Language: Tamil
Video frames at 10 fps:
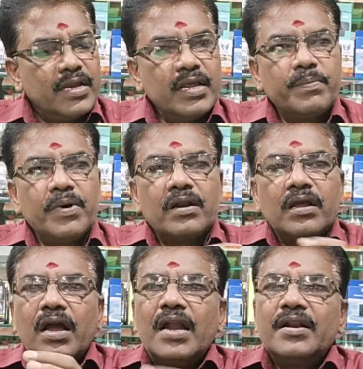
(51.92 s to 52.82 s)
இன்னர்
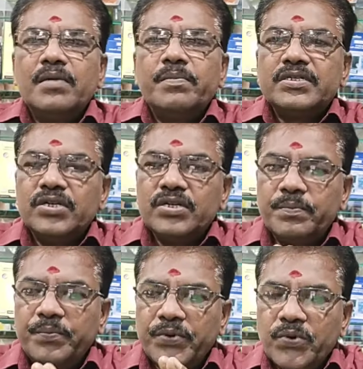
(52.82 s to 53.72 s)
பாருங்கள் ஹண்ட்ரட்
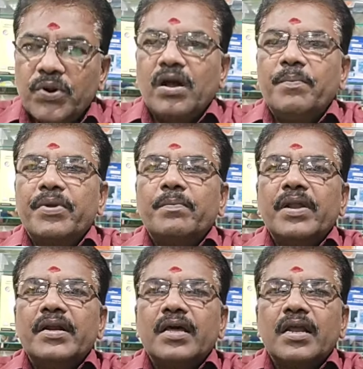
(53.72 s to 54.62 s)
பெர்சன்டேஜ் பியூர்
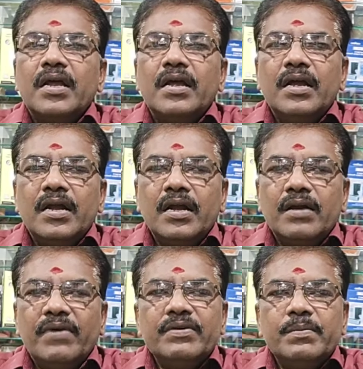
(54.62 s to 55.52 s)
காப்பர் பிளேட்டால்
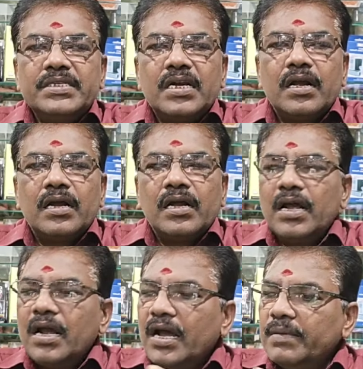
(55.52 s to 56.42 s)
வடிவமைச்சிருக்காங்க
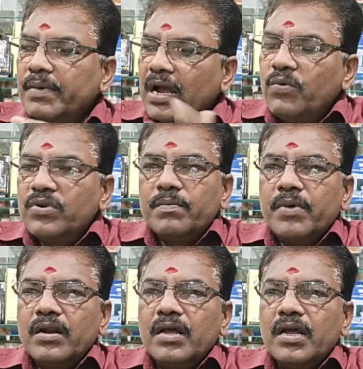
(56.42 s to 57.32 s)
அதே மாதிரி
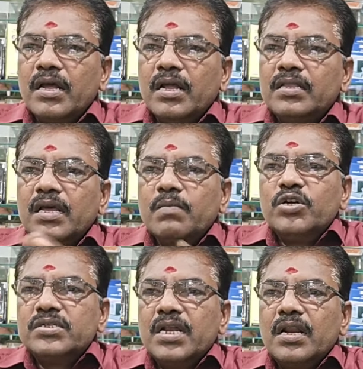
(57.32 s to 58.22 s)
அவுட்டர் பாருங்கள்
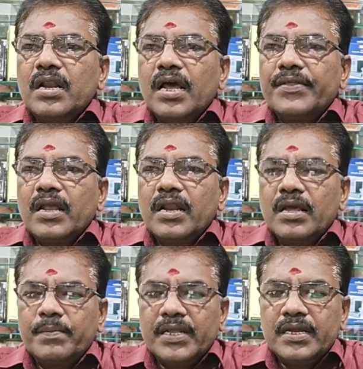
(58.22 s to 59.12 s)
தெர்மோஸ்டீல்
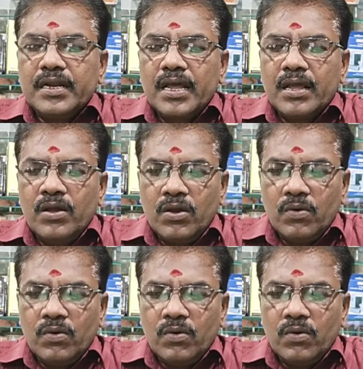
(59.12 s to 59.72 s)
அதனால் பார்த்தீங்கன்னா